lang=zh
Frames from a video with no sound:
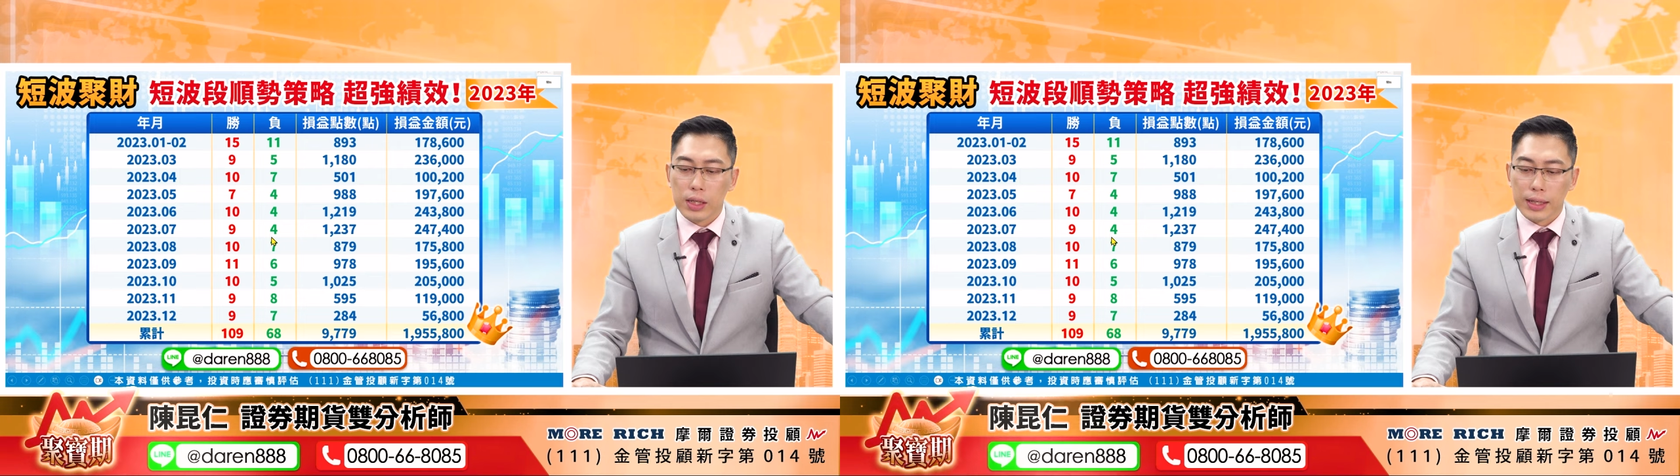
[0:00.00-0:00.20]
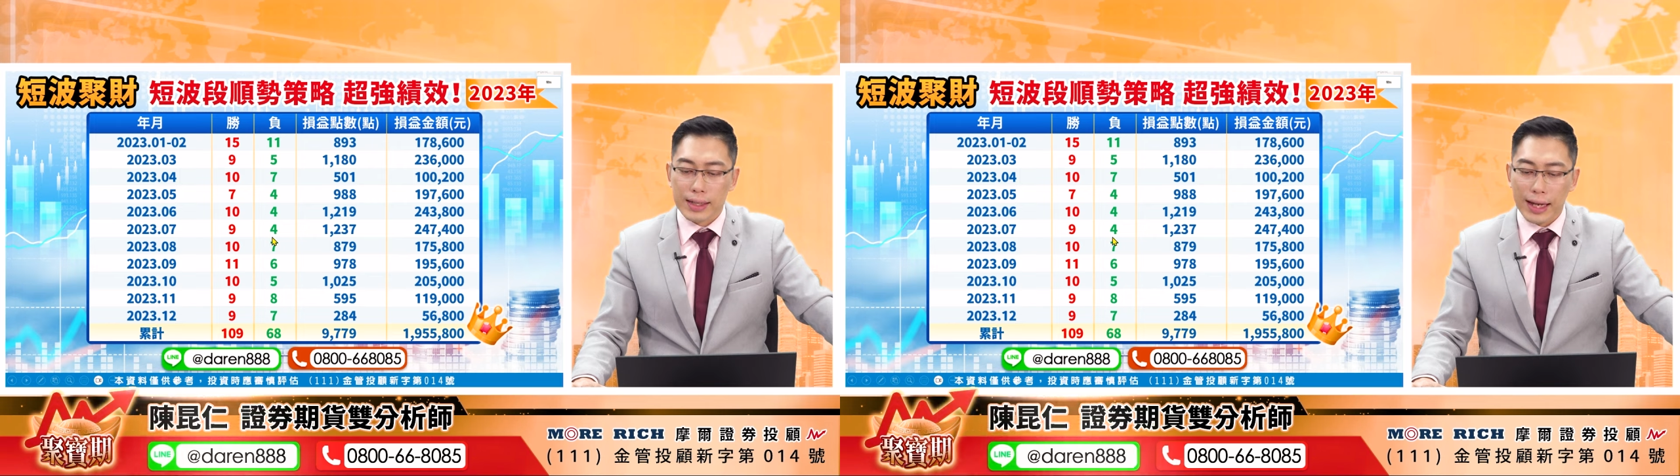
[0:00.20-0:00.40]

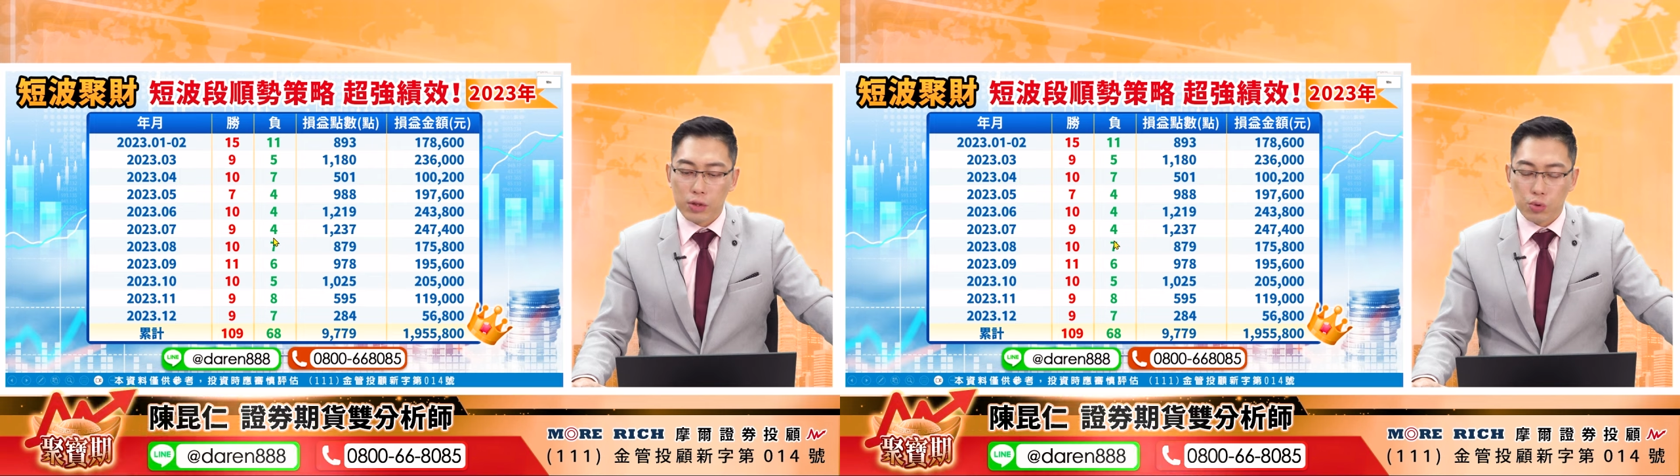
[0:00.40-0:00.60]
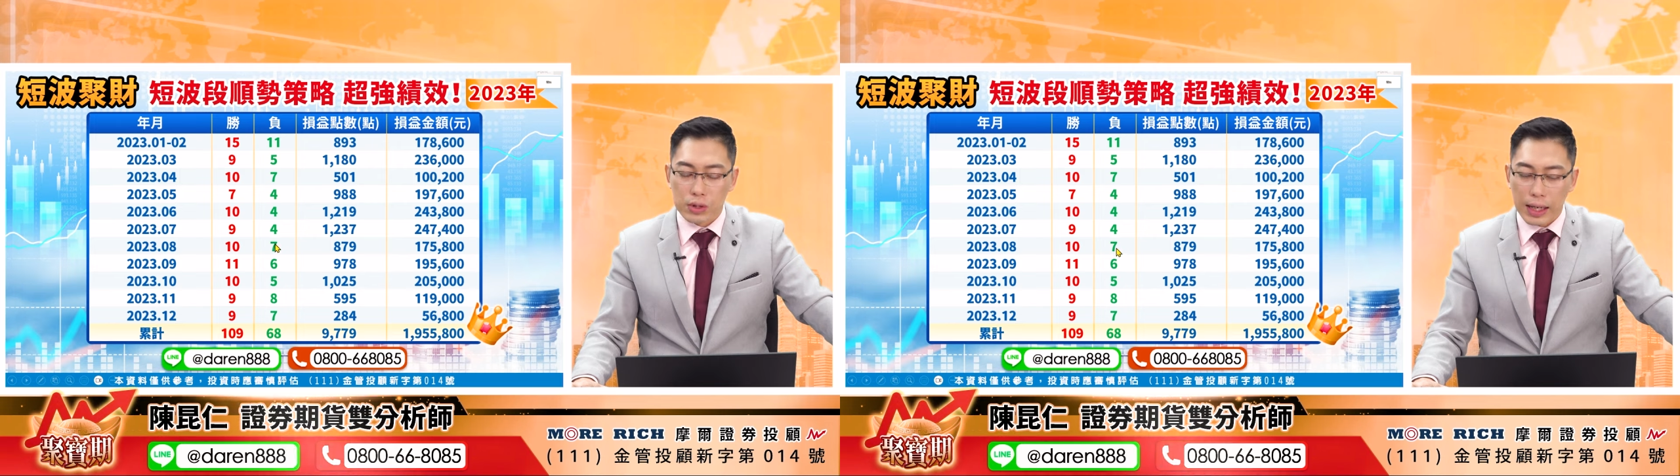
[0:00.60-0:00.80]
给大家
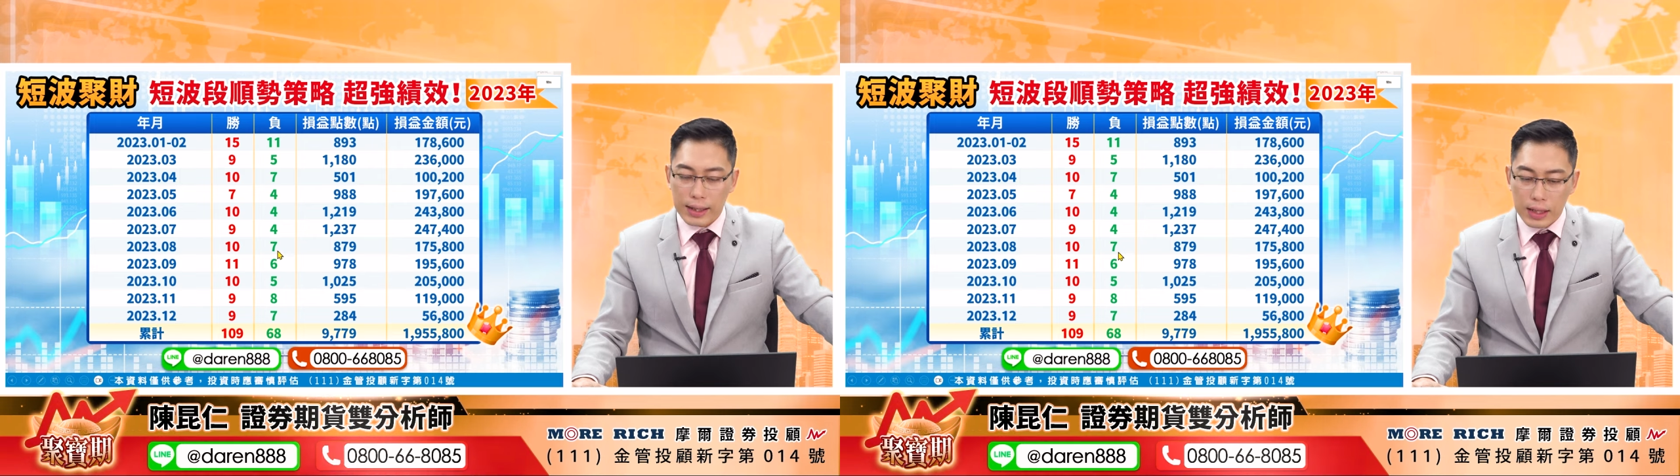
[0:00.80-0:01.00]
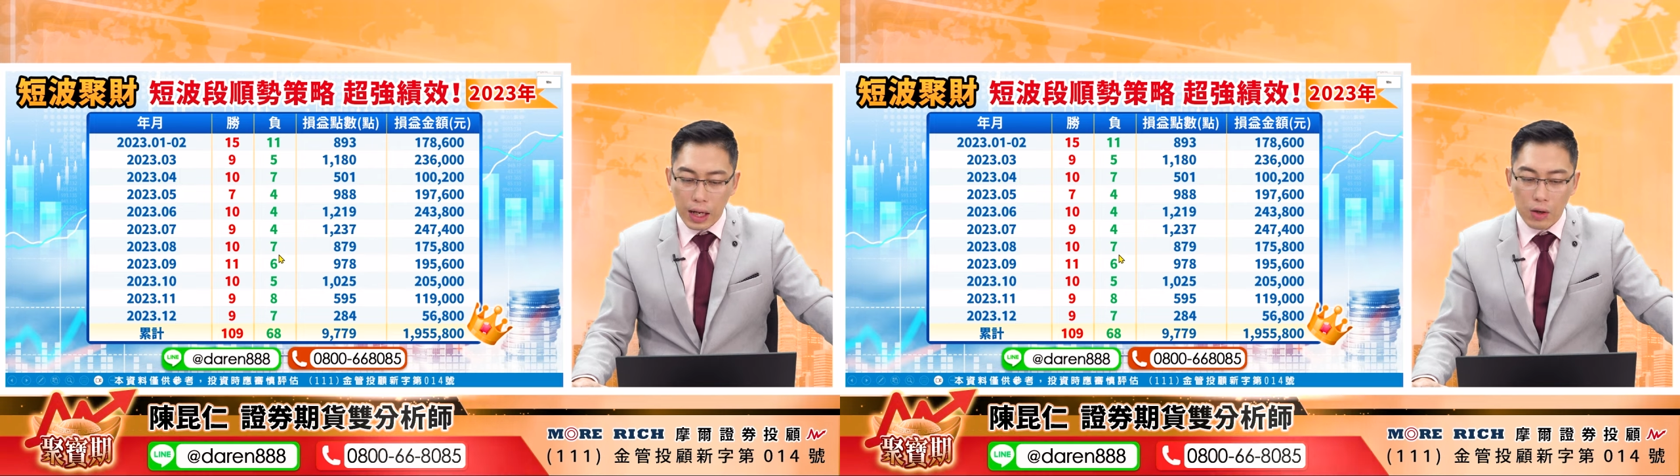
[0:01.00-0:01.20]
做
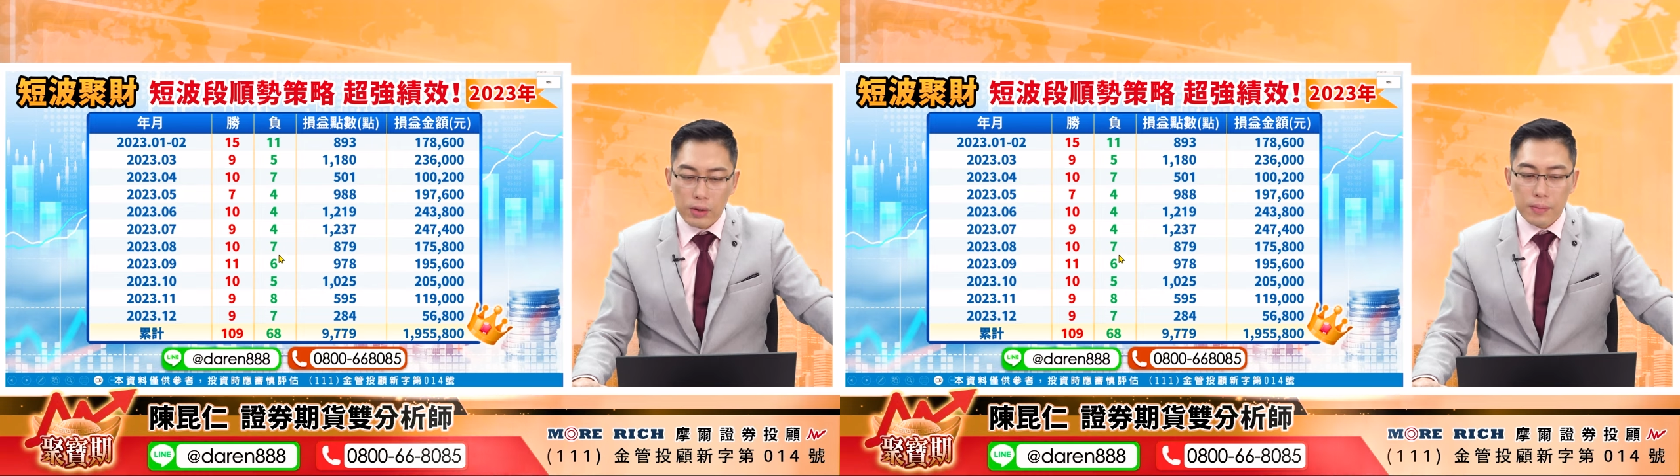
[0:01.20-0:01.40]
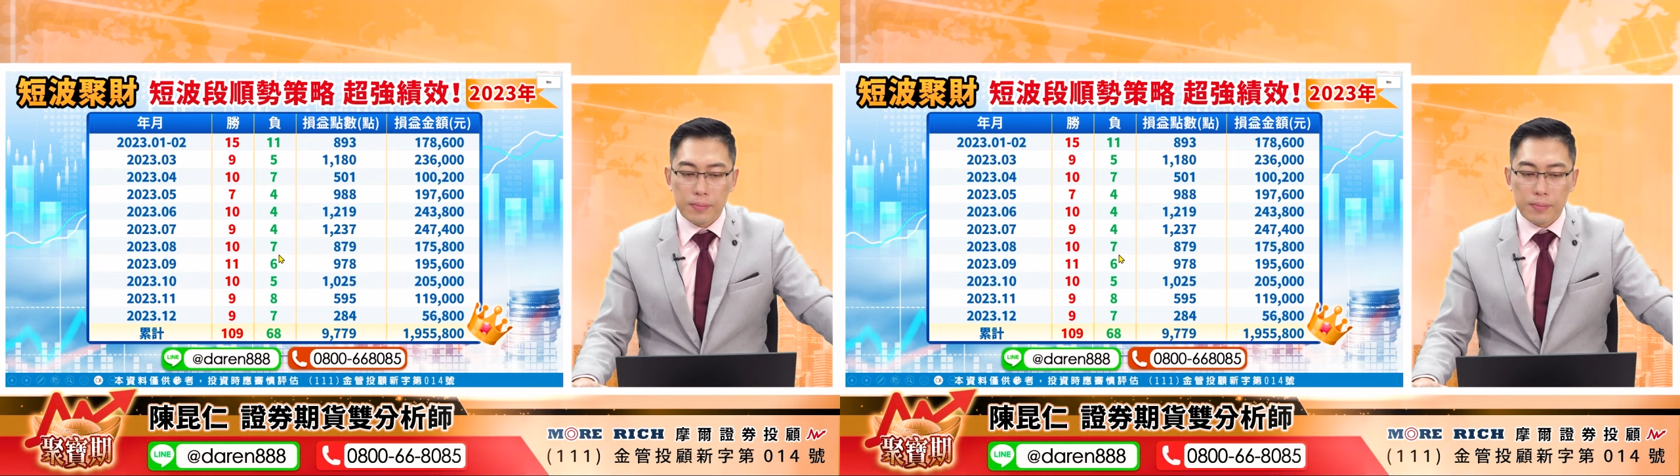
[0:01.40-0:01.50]
参考。